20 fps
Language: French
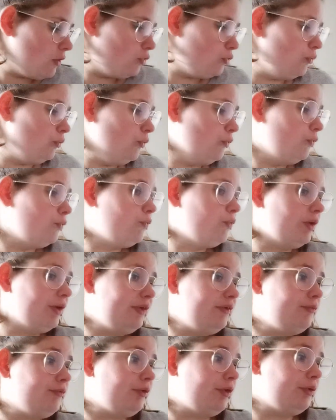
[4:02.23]
Donc,
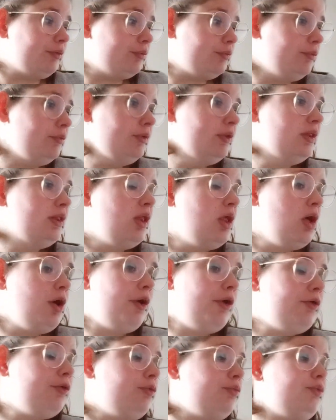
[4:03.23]
voilà, voilà.
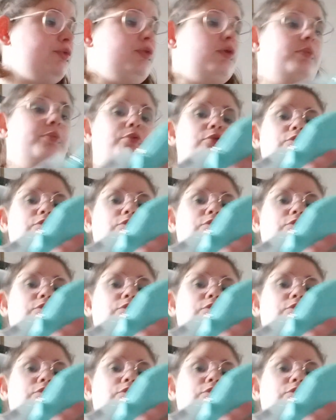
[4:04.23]
Ensuite, en